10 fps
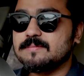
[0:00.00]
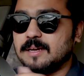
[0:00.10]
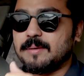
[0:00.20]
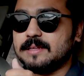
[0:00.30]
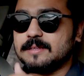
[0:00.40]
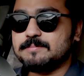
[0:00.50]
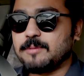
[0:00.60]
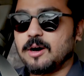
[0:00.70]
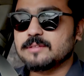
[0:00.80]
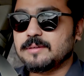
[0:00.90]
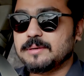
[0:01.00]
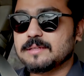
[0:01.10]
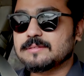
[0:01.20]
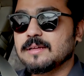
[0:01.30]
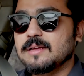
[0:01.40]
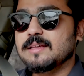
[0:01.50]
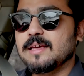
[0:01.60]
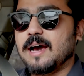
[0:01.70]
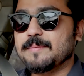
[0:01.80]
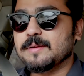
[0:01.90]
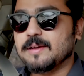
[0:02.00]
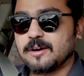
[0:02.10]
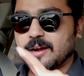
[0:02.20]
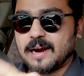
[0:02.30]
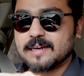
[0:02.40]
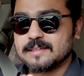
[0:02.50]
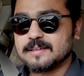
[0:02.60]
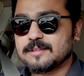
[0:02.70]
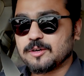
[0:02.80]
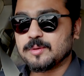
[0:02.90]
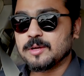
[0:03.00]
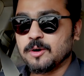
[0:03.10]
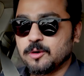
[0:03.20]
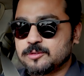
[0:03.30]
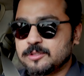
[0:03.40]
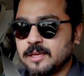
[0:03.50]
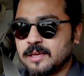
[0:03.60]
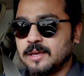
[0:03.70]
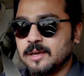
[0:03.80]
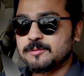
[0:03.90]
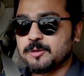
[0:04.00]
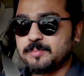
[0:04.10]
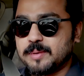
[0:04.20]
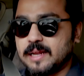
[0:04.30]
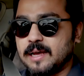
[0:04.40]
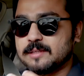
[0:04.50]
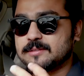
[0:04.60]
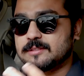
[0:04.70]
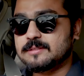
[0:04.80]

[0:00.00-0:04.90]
ज़बरदस्त बहुत ज़बरदस्त किया आपने और हार्ट दे देता हूँ मैं उससे जो मेरा